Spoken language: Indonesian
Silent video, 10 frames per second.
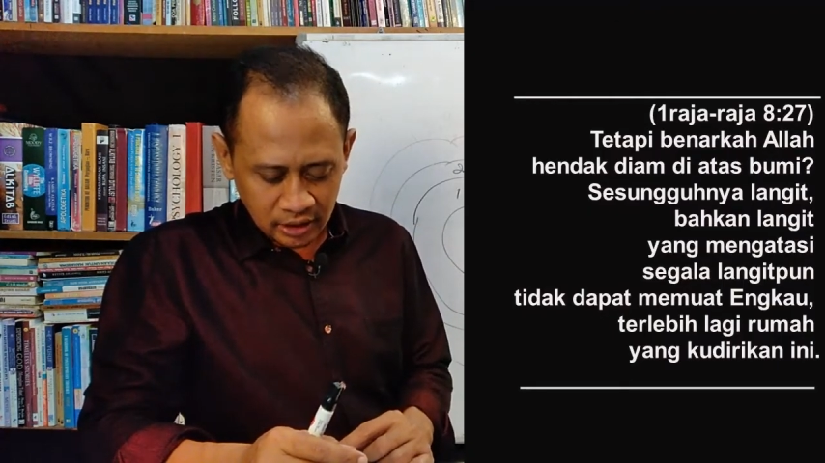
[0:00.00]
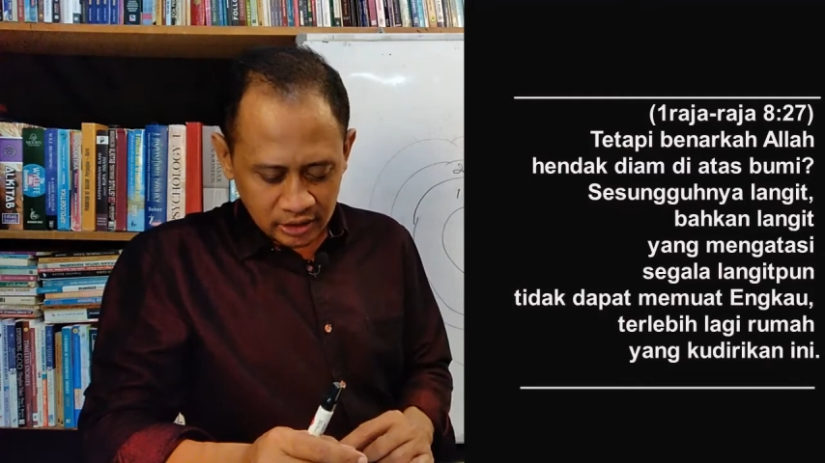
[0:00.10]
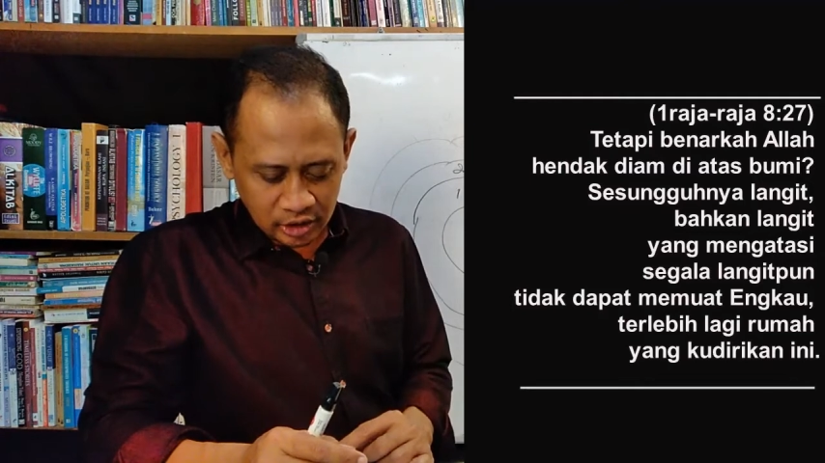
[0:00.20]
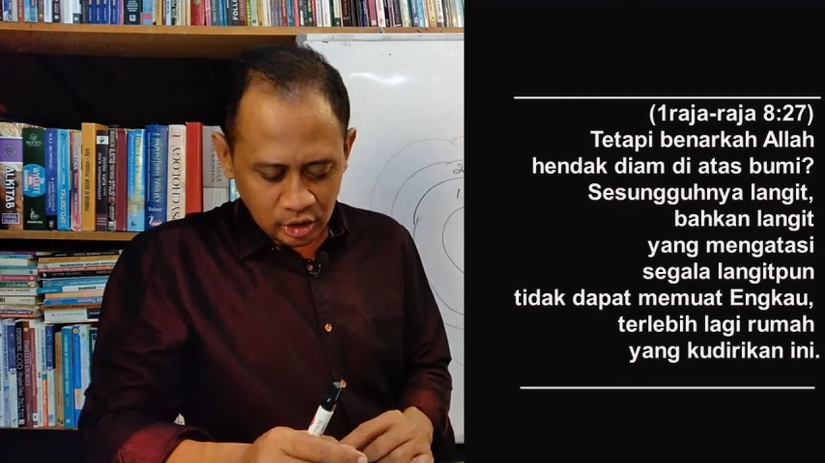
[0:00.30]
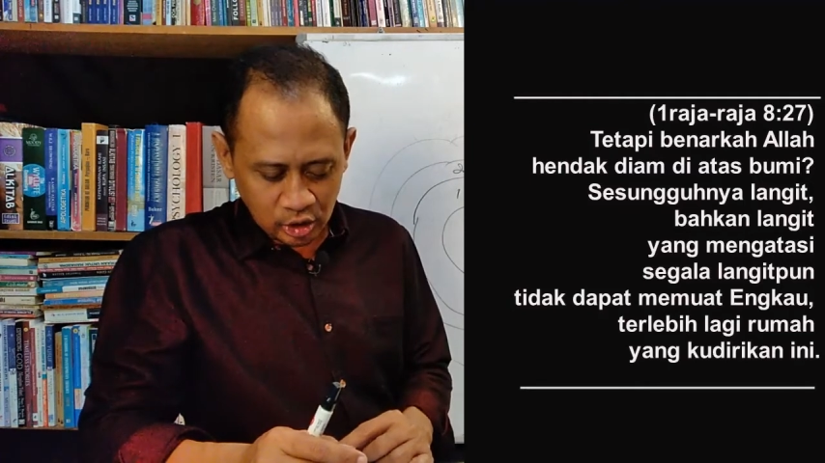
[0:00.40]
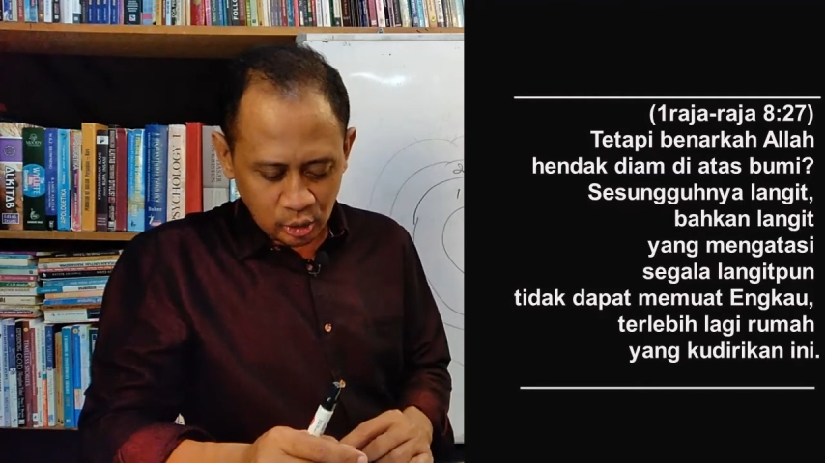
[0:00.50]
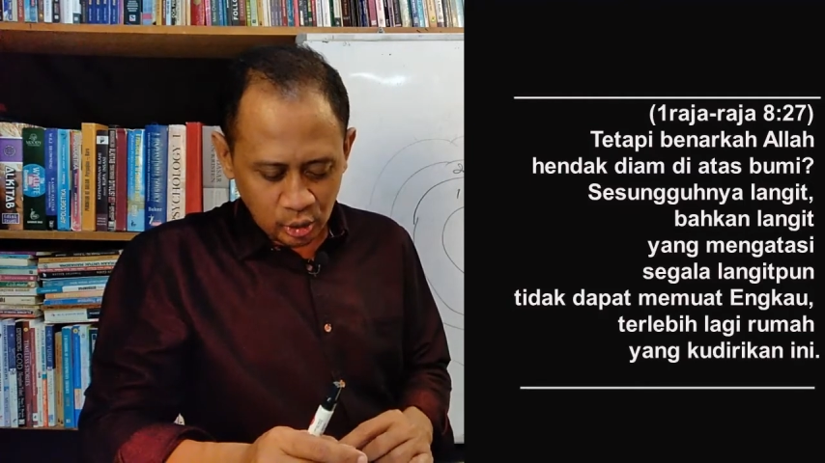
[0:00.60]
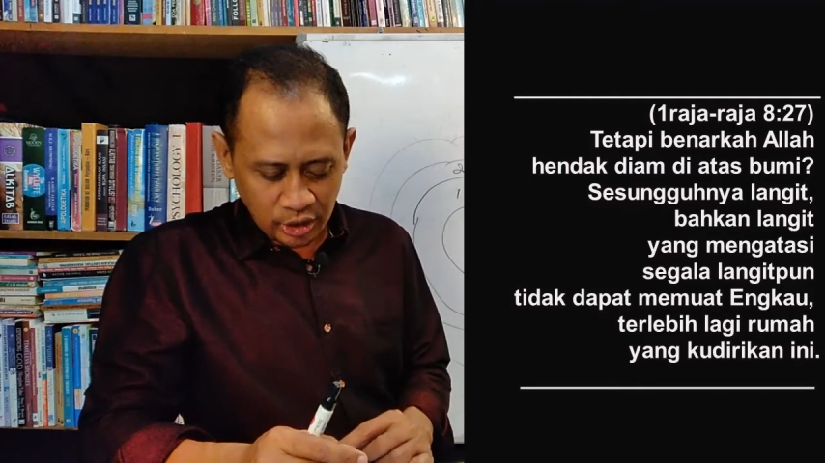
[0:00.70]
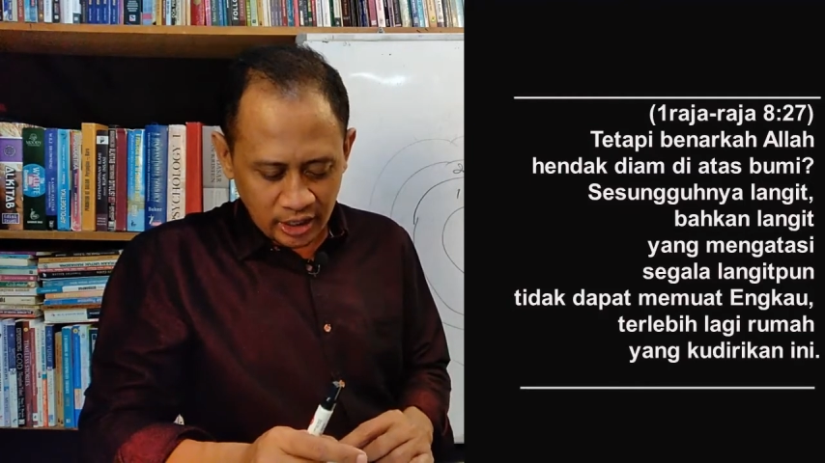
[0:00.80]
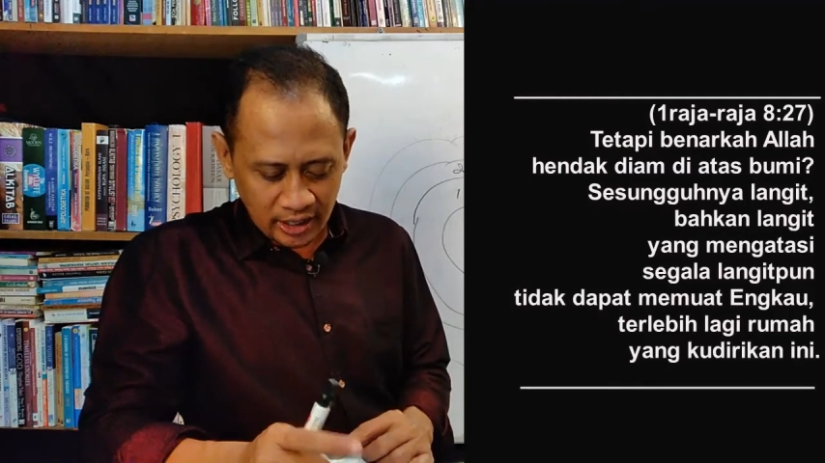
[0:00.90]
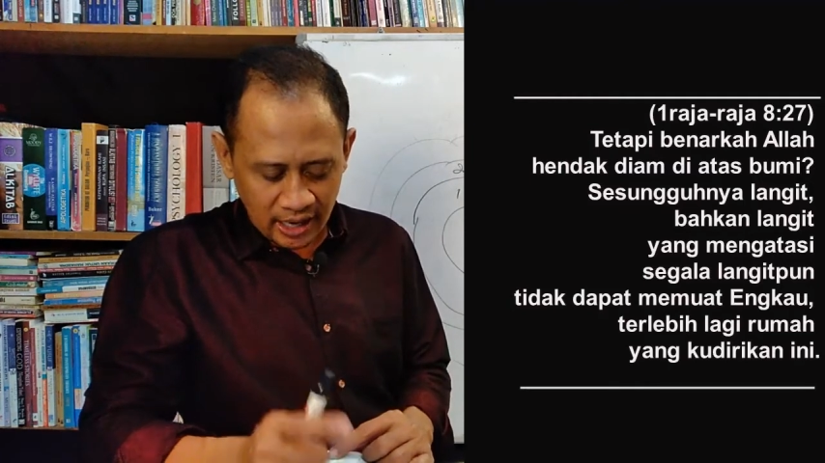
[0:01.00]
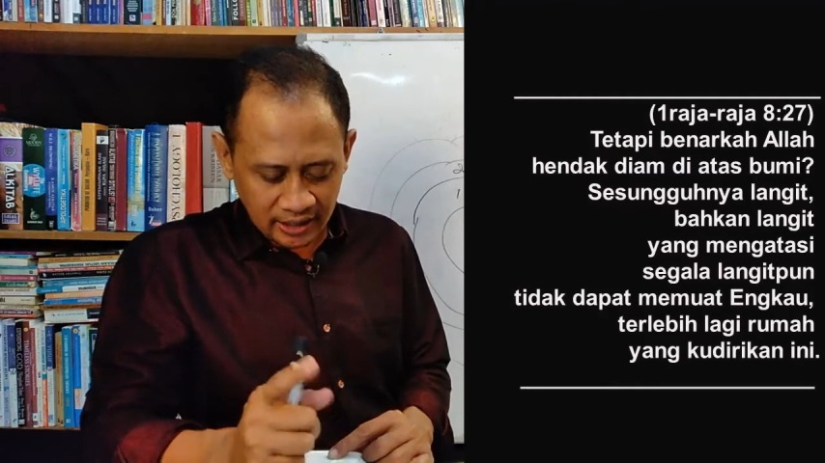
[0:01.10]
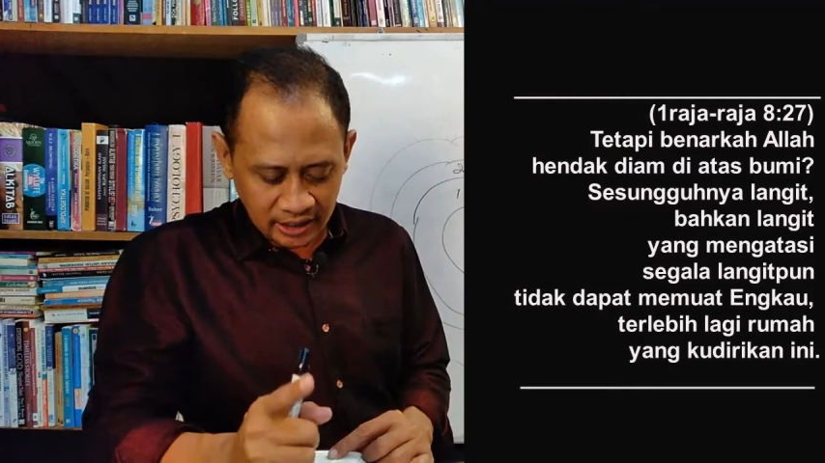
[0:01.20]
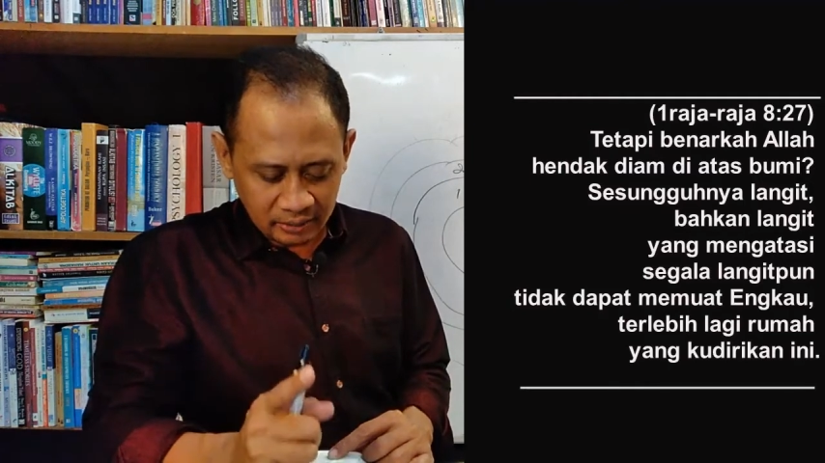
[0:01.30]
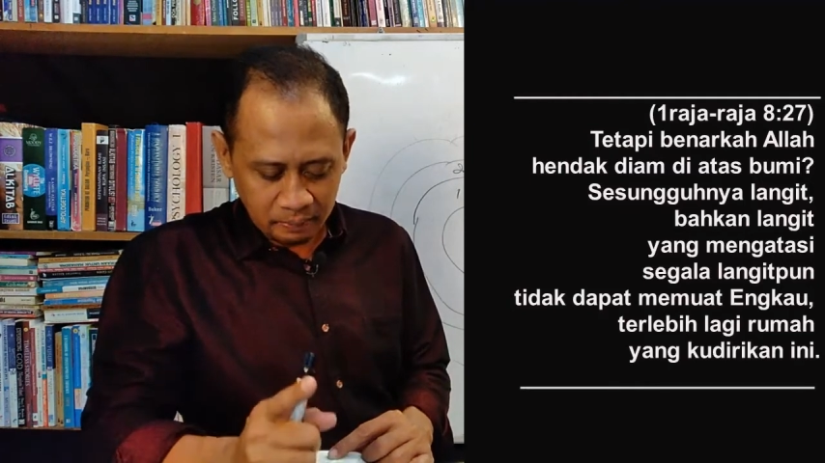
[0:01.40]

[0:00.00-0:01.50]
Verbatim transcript: Sesungguhnya langit,